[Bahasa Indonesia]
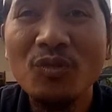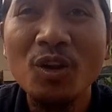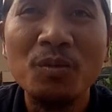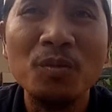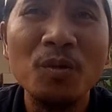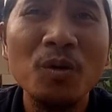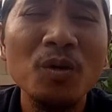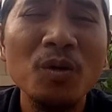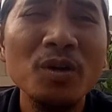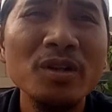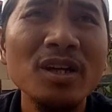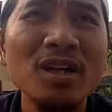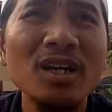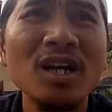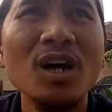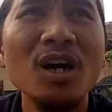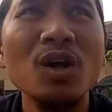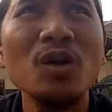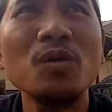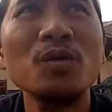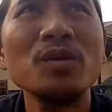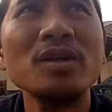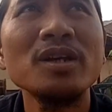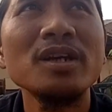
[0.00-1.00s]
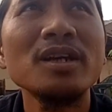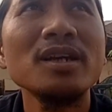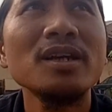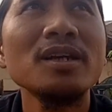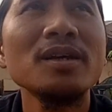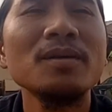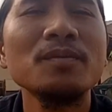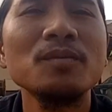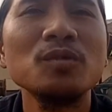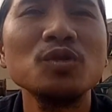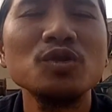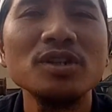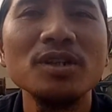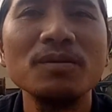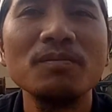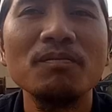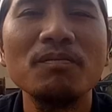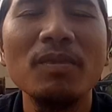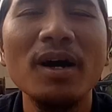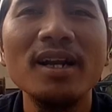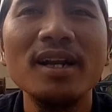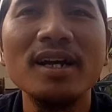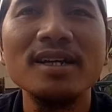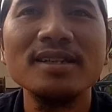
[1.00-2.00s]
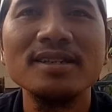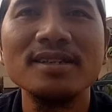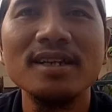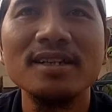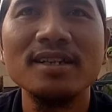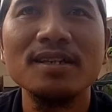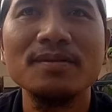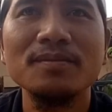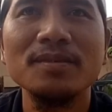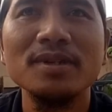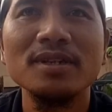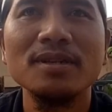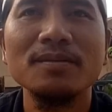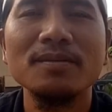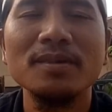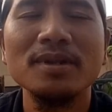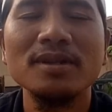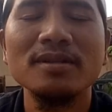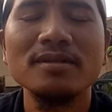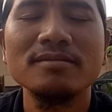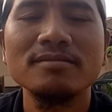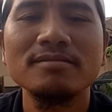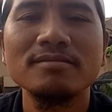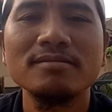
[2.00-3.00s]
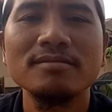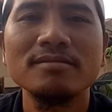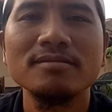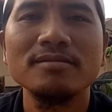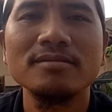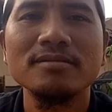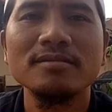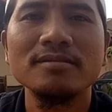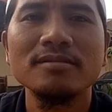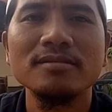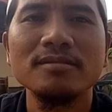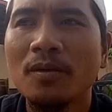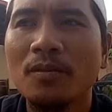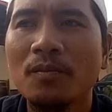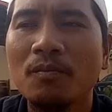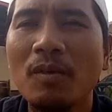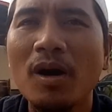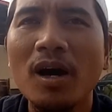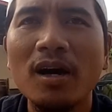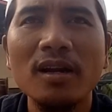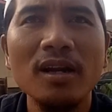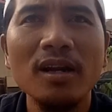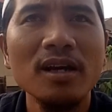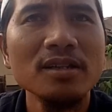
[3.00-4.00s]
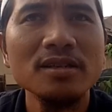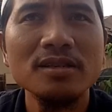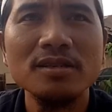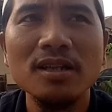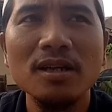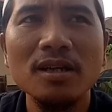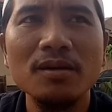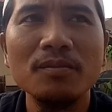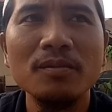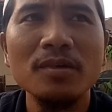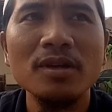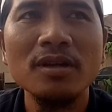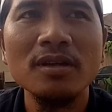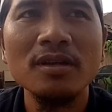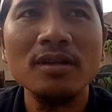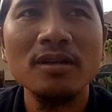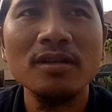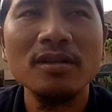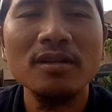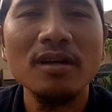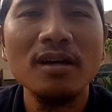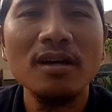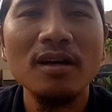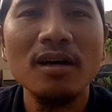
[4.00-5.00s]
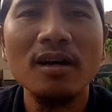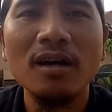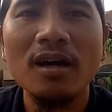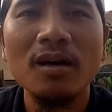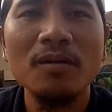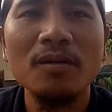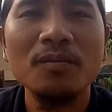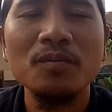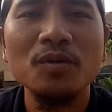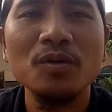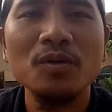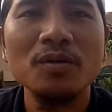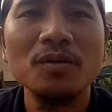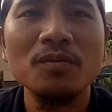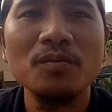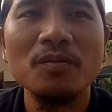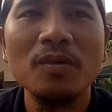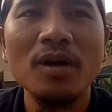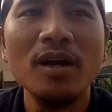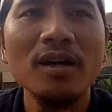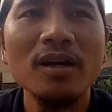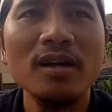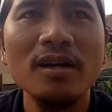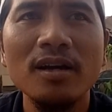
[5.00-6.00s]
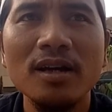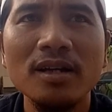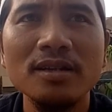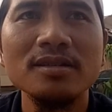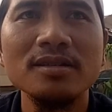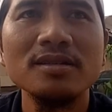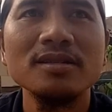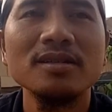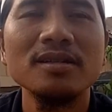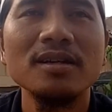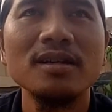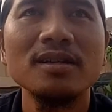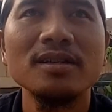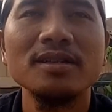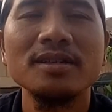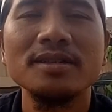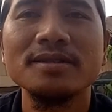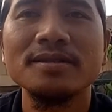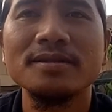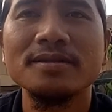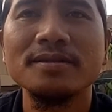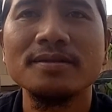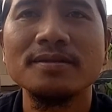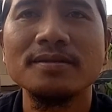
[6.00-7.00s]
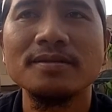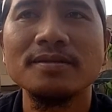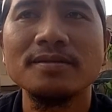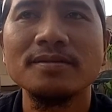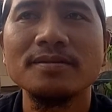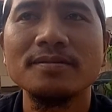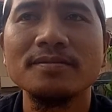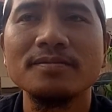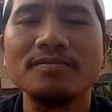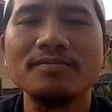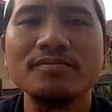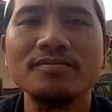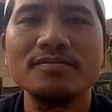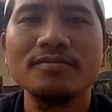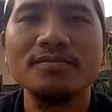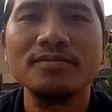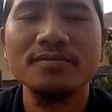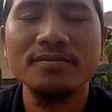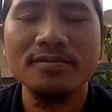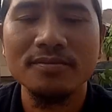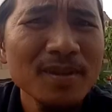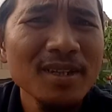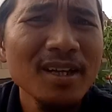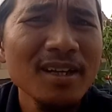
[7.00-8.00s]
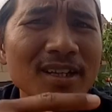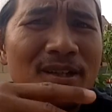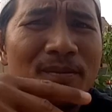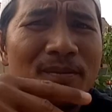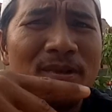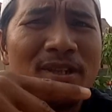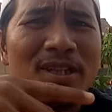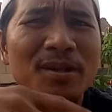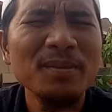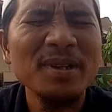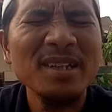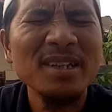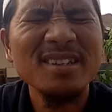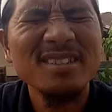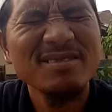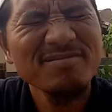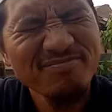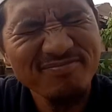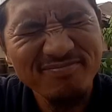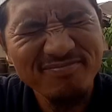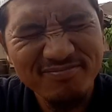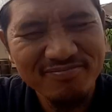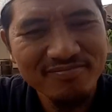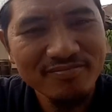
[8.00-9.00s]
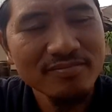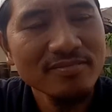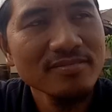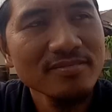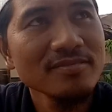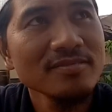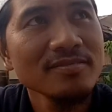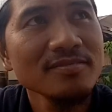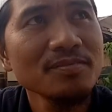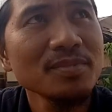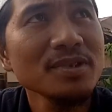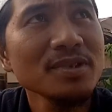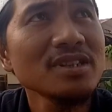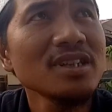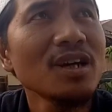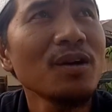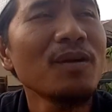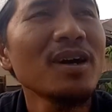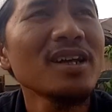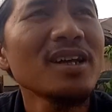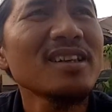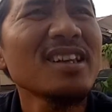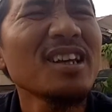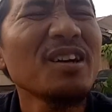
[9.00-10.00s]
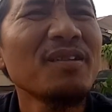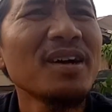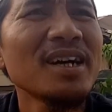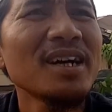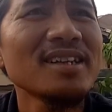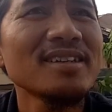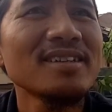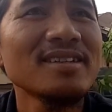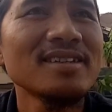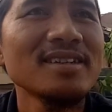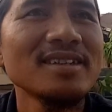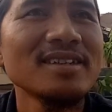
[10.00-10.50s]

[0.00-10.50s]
pokoknya kalau di musim panas ya teman-teman panasnya minta ampun panas sekali ntar teman-teman pesawat lewat